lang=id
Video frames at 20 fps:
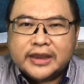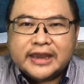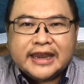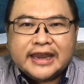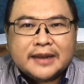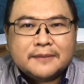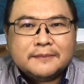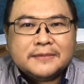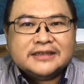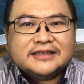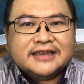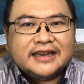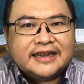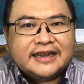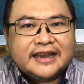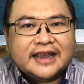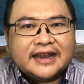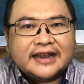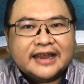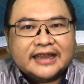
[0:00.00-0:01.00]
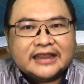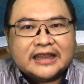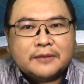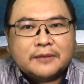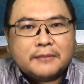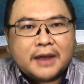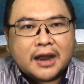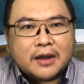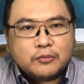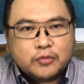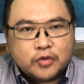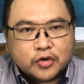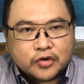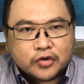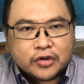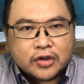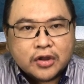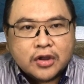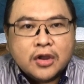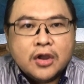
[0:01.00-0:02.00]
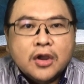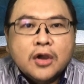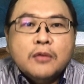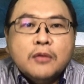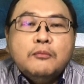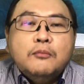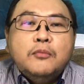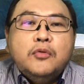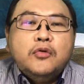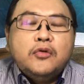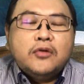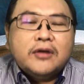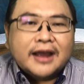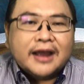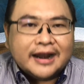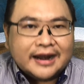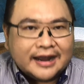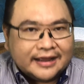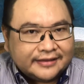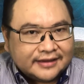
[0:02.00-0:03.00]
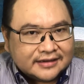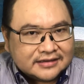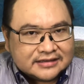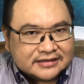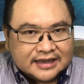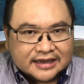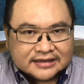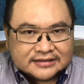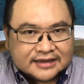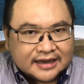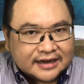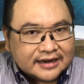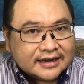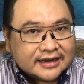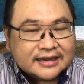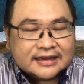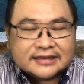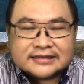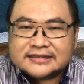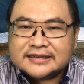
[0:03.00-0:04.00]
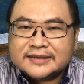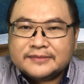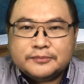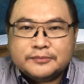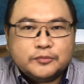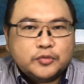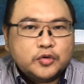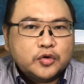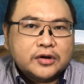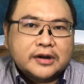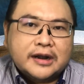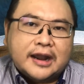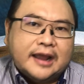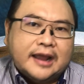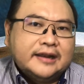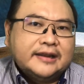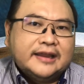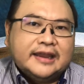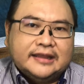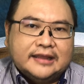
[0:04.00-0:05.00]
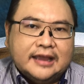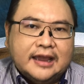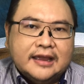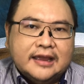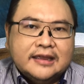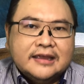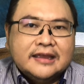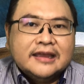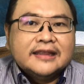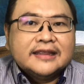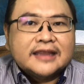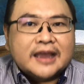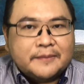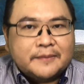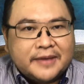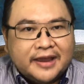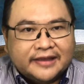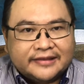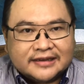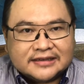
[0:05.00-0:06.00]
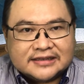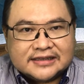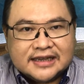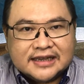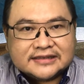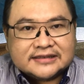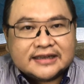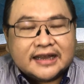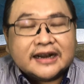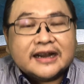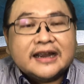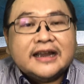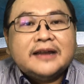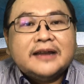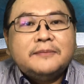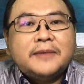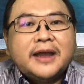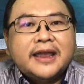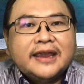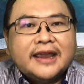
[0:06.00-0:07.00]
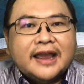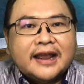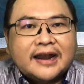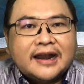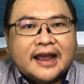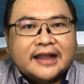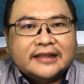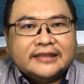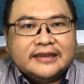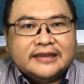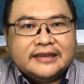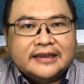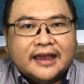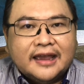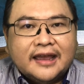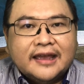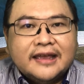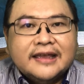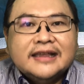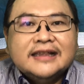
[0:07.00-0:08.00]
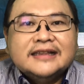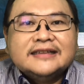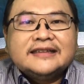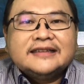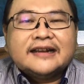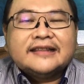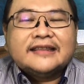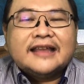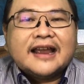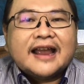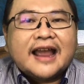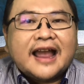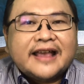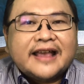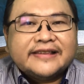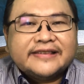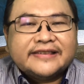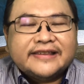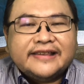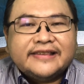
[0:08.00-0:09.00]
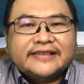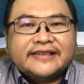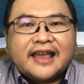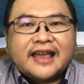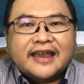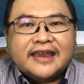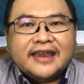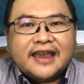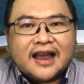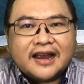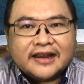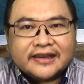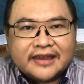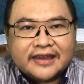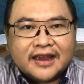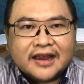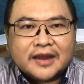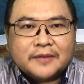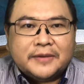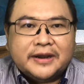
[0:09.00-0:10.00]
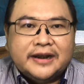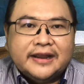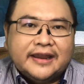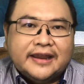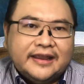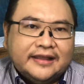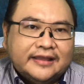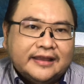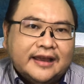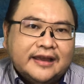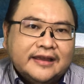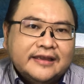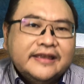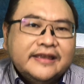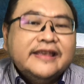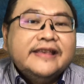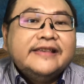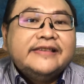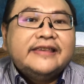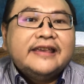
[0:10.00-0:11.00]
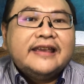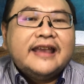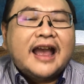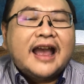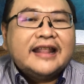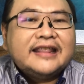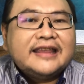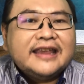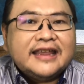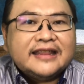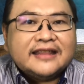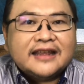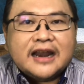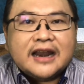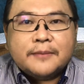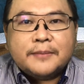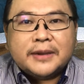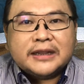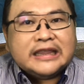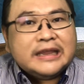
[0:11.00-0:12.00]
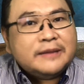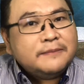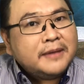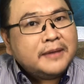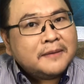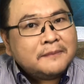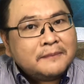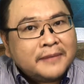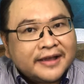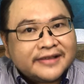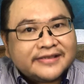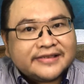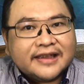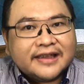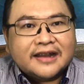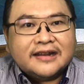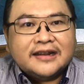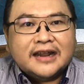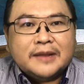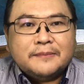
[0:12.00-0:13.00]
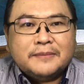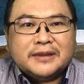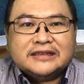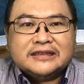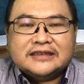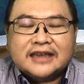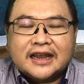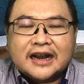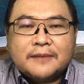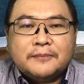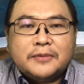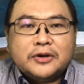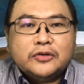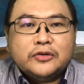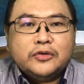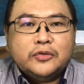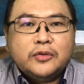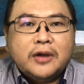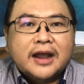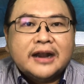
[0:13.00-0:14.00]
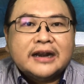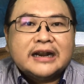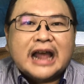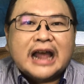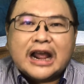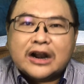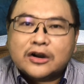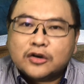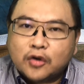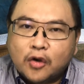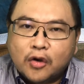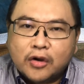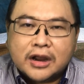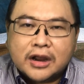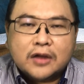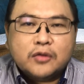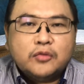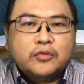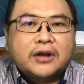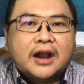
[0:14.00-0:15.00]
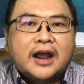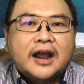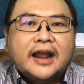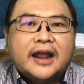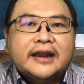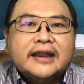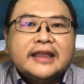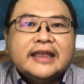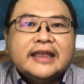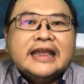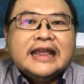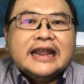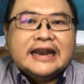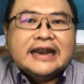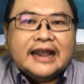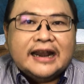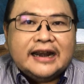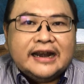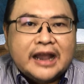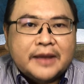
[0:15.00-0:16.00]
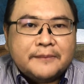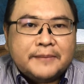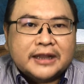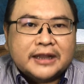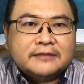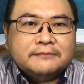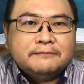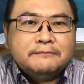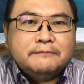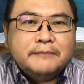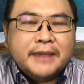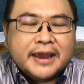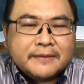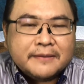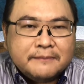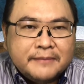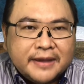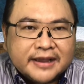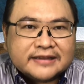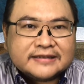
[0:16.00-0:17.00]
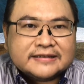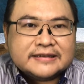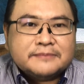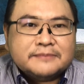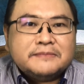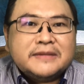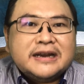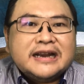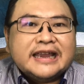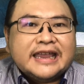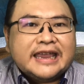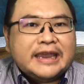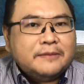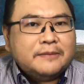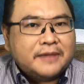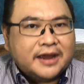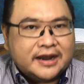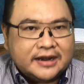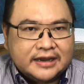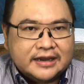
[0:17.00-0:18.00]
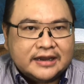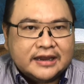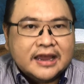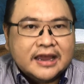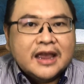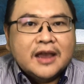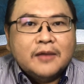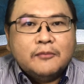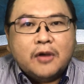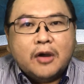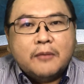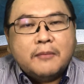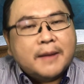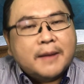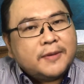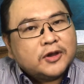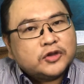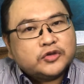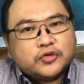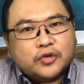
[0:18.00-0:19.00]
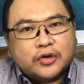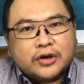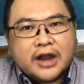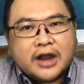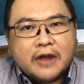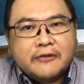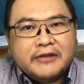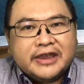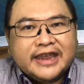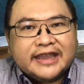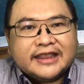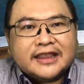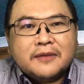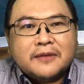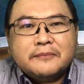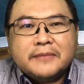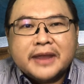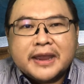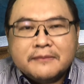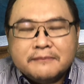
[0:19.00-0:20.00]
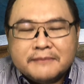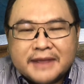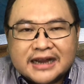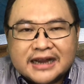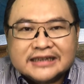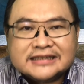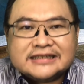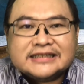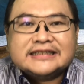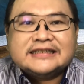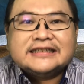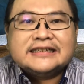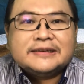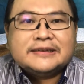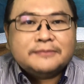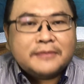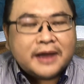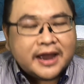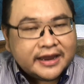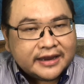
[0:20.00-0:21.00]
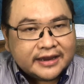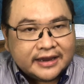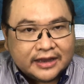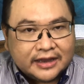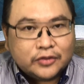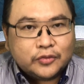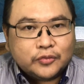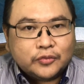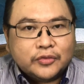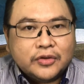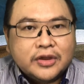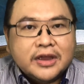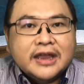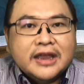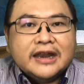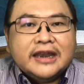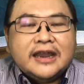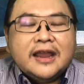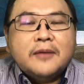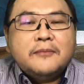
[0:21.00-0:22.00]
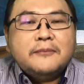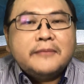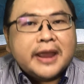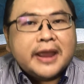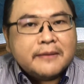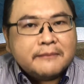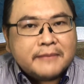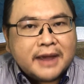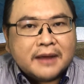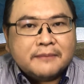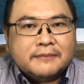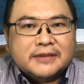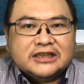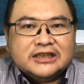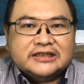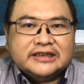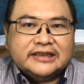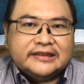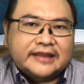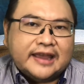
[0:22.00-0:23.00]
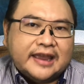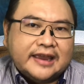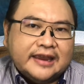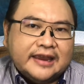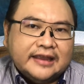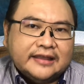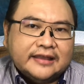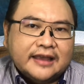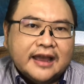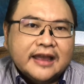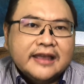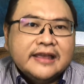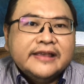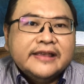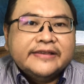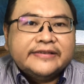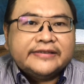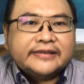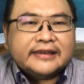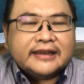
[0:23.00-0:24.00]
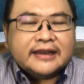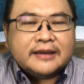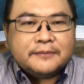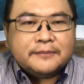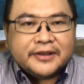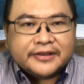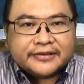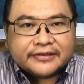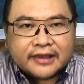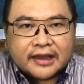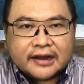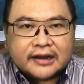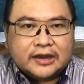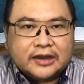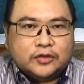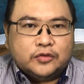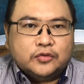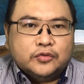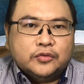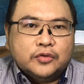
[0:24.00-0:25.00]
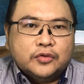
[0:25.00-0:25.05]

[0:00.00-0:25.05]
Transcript: ingin menjadikan kita makmur, bukan atas dasar kesempurnaan kita, tapi atas dasar kebaikan hatinya, serta kasih sayangnya kepada kita, sehingga hati kita dapat dibebaskan dari penjara penuduhan roh kekurangan, dan dapat bebas mengimani bahwa Bapa Sorgawi kita memang sebaik itu, dia memang mencintai kita sebesar itu